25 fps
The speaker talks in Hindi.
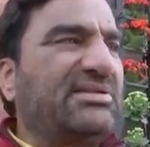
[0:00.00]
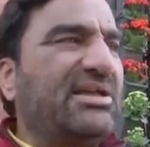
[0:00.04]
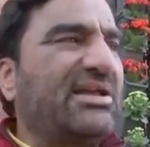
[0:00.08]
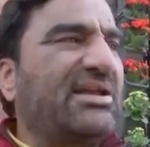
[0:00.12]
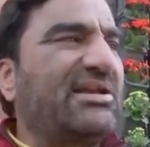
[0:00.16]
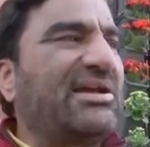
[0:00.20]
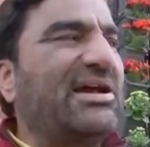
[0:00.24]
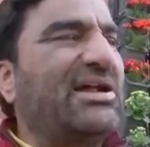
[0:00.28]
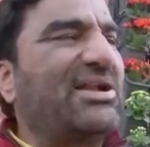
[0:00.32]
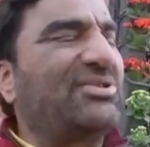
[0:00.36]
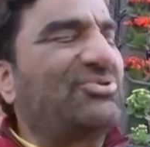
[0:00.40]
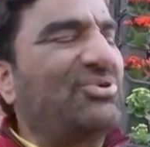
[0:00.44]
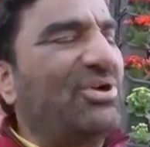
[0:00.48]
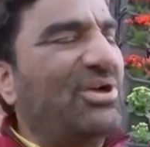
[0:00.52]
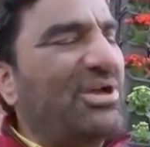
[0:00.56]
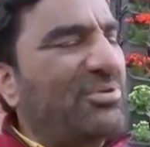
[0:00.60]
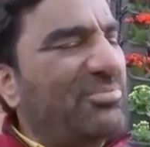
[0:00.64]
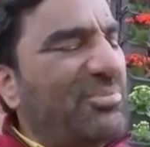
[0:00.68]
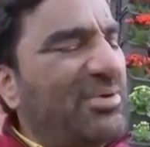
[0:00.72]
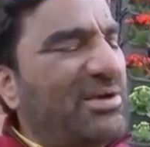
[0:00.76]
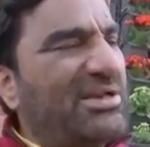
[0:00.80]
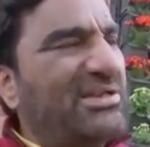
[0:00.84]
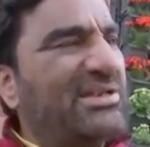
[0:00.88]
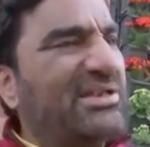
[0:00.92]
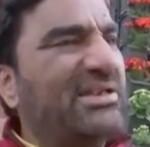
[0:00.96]
सरकार तो हर
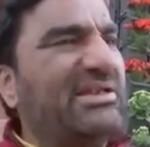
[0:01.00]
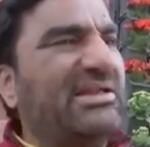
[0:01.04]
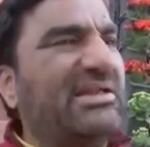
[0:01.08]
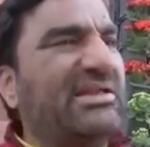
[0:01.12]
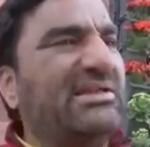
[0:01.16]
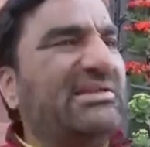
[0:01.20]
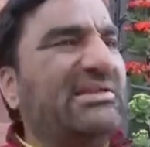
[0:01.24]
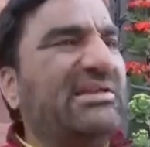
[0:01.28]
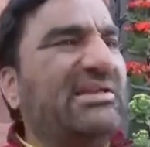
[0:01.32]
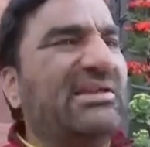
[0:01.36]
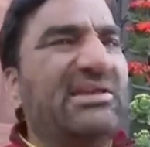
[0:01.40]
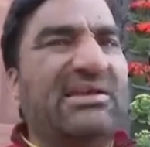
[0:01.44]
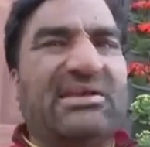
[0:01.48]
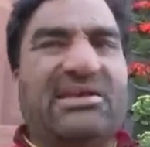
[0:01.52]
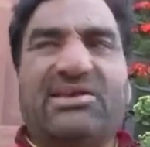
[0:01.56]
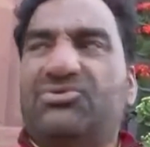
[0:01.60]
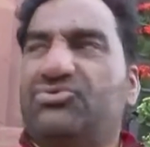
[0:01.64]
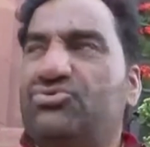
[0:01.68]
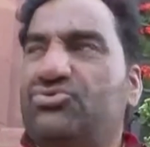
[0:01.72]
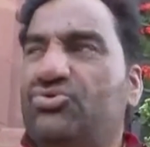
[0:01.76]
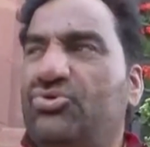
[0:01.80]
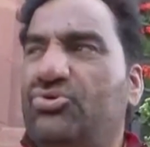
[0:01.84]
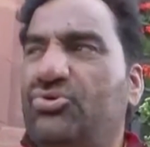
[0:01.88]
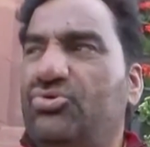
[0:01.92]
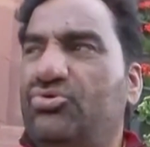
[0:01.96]
बार यही कहती है लेकिन
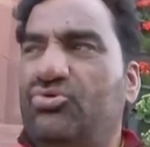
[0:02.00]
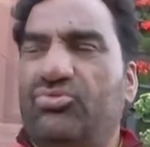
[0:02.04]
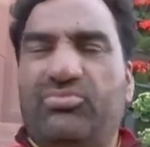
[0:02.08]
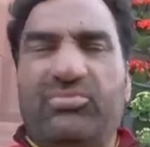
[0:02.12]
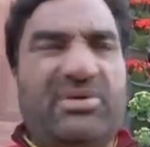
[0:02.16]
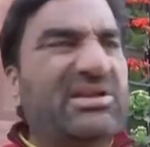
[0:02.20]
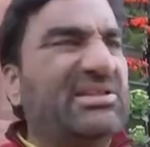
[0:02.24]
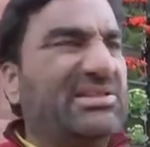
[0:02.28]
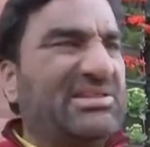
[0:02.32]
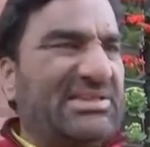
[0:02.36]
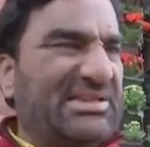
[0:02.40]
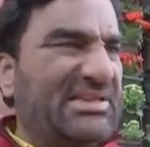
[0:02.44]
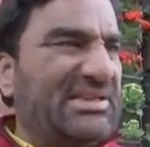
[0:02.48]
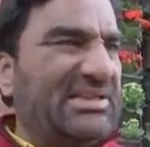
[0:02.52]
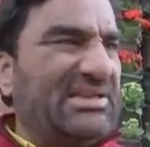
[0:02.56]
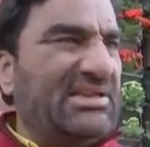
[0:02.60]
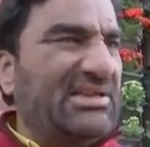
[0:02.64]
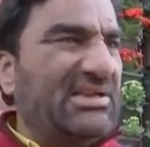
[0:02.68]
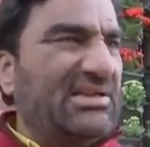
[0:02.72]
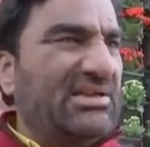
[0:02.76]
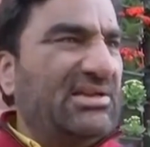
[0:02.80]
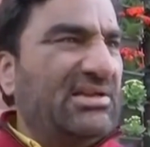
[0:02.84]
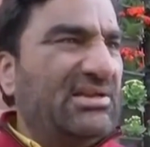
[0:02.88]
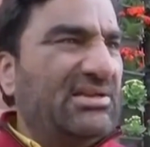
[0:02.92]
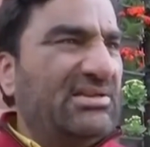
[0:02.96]
जो उम्मीद थी
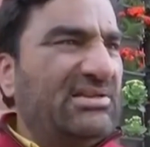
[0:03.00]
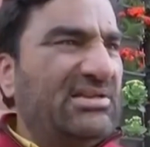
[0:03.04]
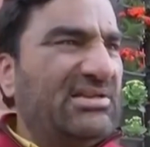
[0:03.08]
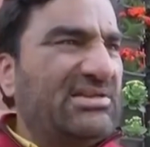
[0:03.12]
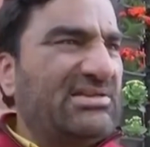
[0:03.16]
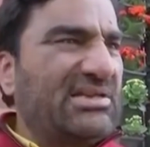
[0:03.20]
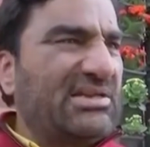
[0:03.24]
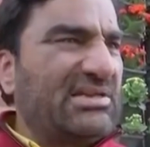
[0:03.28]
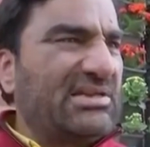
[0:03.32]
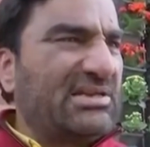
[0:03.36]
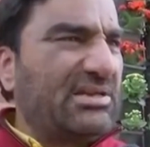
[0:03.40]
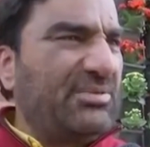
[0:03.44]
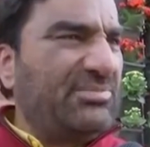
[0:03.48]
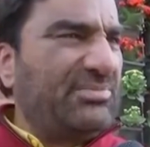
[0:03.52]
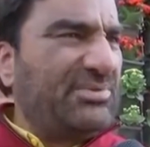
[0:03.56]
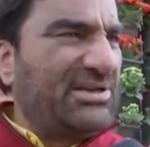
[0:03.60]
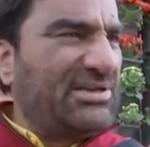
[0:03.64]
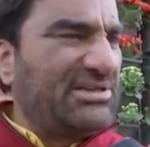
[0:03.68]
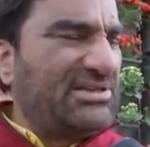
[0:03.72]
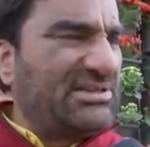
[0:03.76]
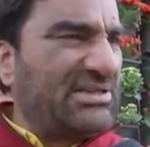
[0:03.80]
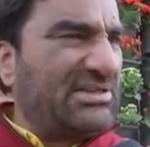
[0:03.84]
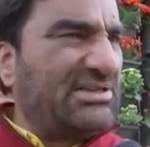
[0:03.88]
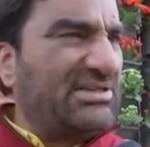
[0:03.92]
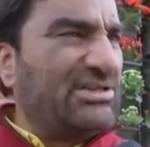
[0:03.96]
जैसे इनकम
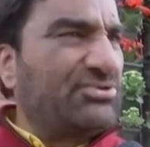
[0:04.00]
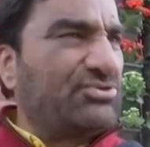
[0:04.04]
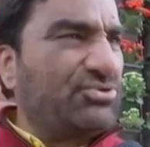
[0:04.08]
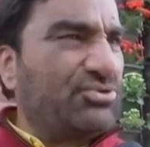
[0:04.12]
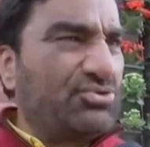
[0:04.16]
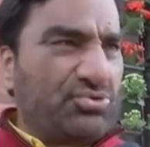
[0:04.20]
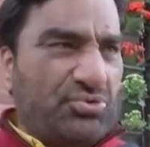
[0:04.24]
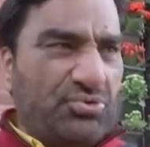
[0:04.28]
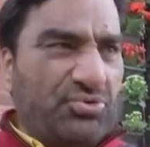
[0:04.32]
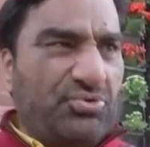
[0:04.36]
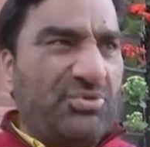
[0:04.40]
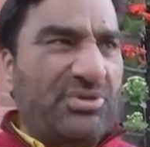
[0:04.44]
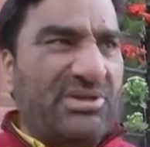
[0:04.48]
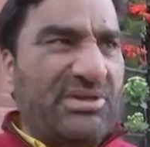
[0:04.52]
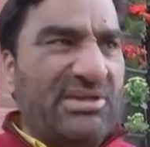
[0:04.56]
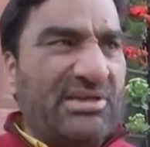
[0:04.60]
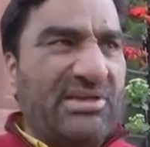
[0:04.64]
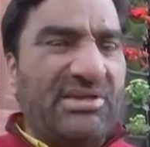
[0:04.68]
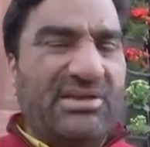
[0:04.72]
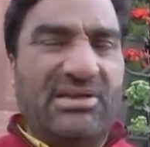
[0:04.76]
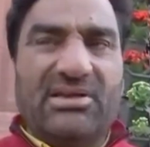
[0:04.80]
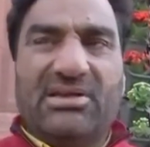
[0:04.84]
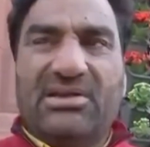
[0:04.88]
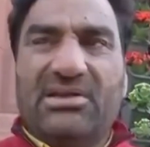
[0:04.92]
टैक्स के अंदर जो छूट दी